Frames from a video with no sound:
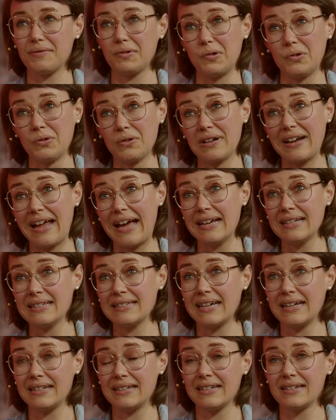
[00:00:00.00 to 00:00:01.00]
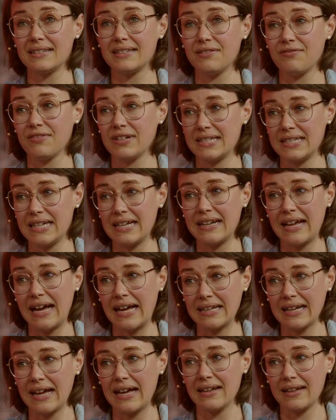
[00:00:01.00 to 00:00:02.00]
und gleichzeitig sind wir sehr nah
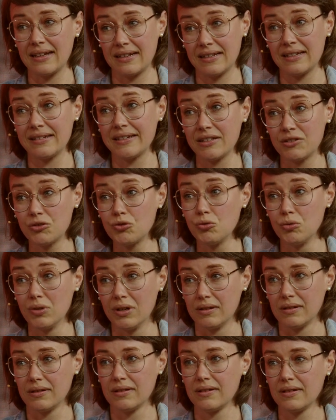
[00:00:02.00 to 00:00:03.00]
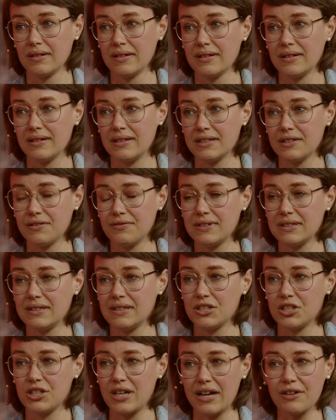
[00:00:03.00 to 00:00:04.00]
dran an der Natur. Also wir
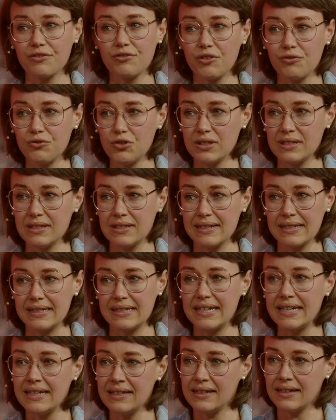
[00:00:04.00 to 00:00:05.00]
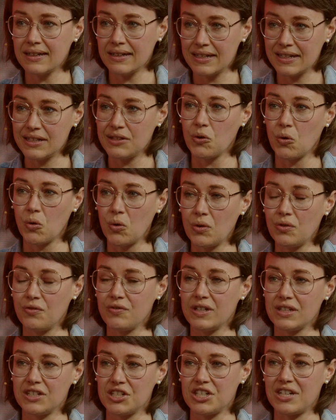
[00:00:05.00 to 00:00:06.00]
sind stark verwurzelt in der Region,
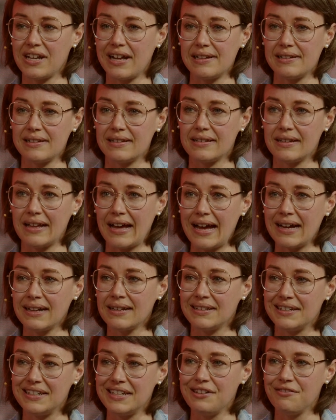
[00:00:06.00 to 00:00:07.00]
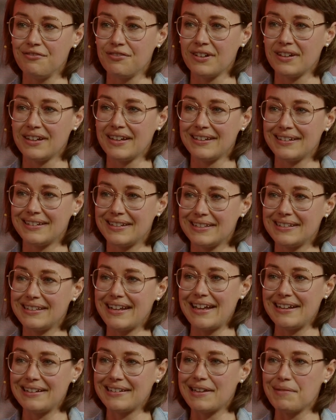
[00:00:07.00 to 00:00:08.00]
wir gestalten aktiv das
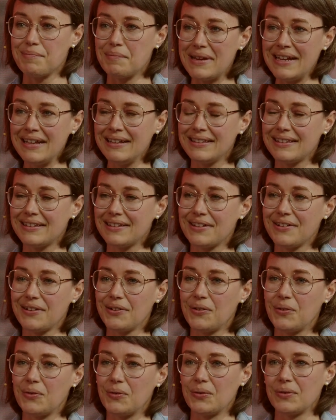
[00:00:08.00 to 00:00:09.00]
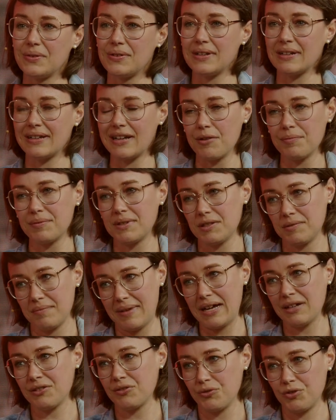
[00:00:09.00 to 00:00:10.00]
Ländle mit und ich glaube, das
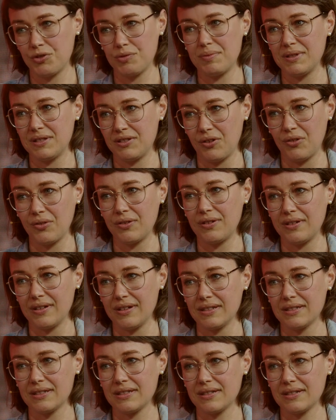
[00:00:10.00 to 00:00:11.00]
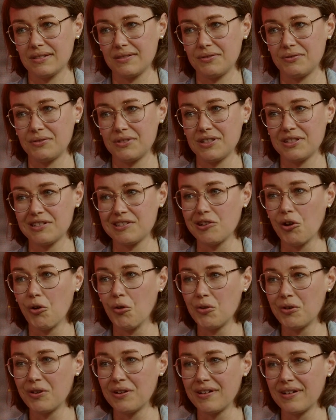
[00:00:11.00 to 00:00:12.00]
macht uns besonders. Unser
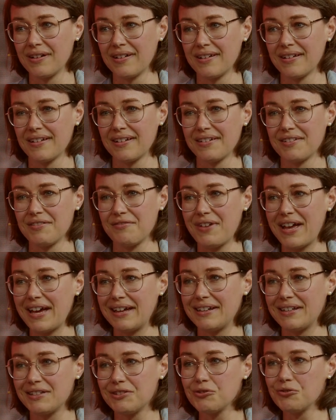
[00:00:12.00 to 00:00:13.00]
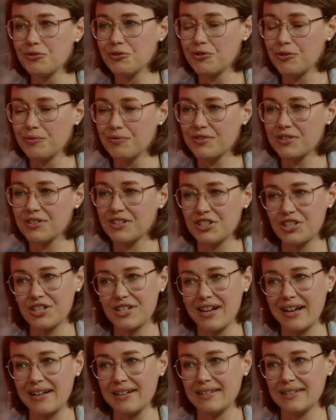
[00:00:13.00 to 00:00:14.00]
Slogan werde
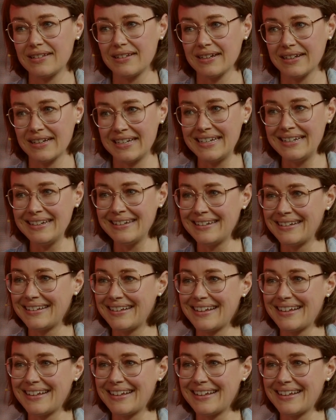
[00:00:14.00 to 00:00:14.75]
Zukunftsgestalterin,